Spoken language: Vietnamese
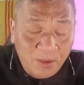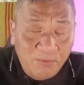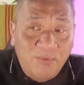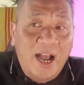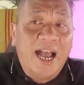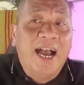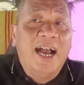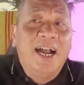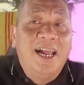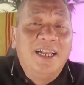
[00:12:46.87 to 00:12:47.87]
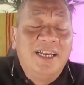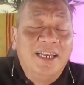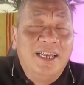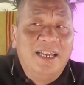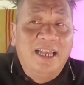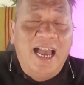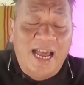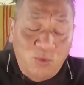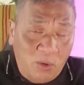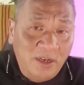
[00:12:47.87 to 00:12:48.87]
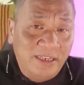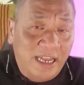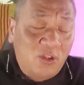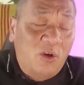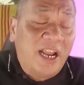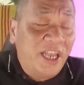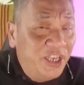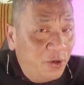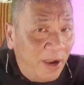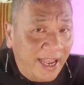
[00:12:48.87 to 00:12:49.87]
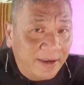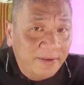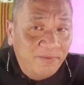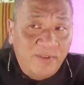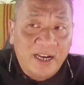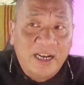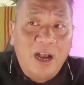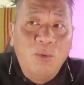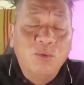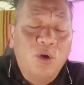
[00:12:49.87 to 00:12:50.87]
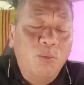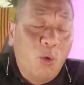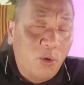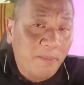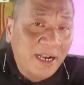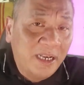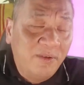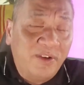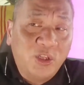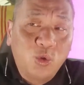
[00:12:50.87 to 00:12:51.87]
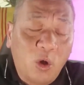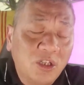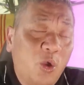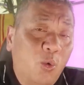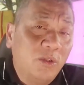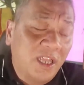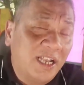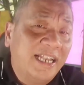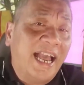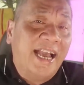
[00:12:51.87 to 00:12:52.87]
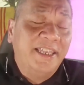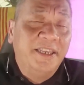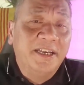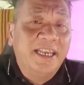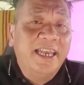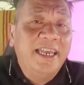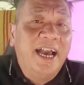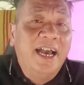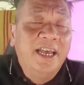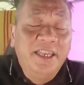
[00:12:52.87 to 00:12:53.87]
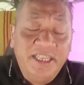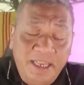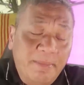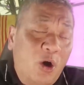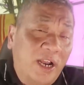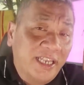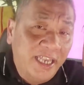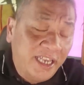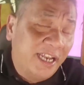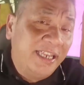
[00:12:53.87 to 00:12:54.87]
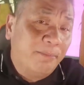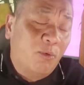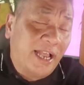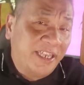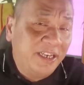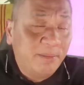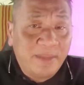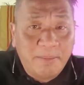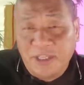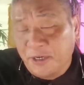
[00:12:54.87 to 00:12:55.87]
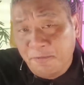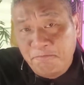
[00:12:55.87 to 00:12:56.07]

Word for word: Và Anh quốc đã tỏ ra yếu hèn và không có buộc Bắc Kinh phải tuân thủ tất cả những cái à, gì mà họ đã ký kết năm 1984.